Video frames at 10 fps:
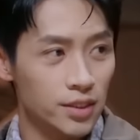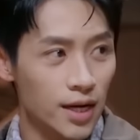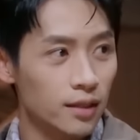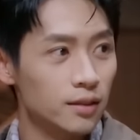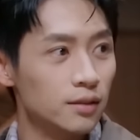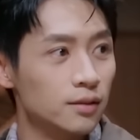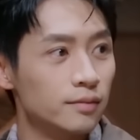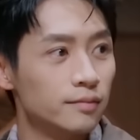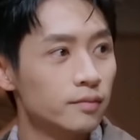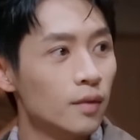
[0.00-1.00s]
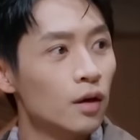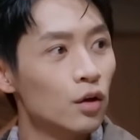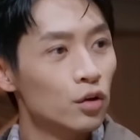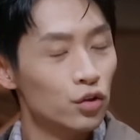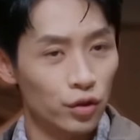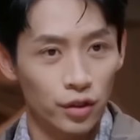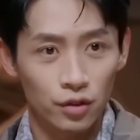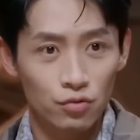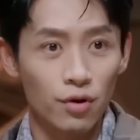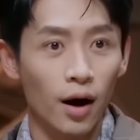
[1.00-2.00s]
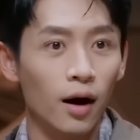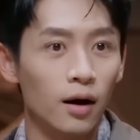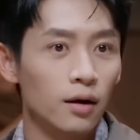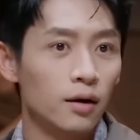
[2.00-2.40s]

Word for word: 家庭，有一个女儿，